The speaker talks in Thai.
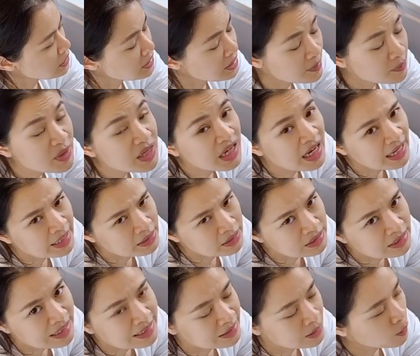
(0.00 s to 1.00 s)
ซึ่งก็จะ
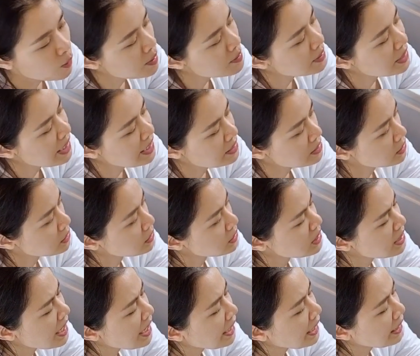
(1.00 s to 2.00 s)
มีอยู่หลายแบบ
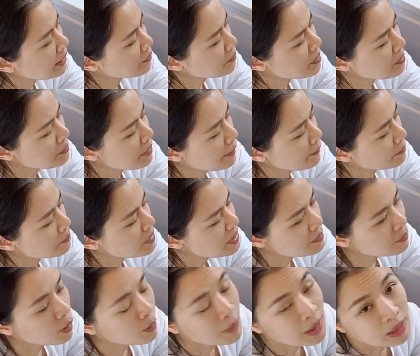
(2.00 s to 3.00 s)
ด้วยกันอกจะใช้อ
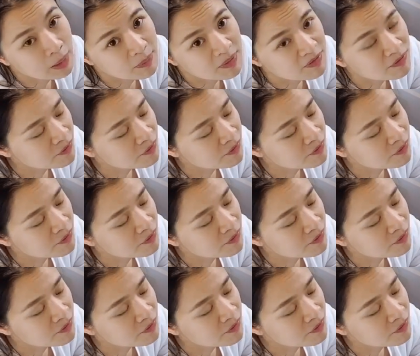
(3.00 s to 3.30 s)
ยู่ประมาณ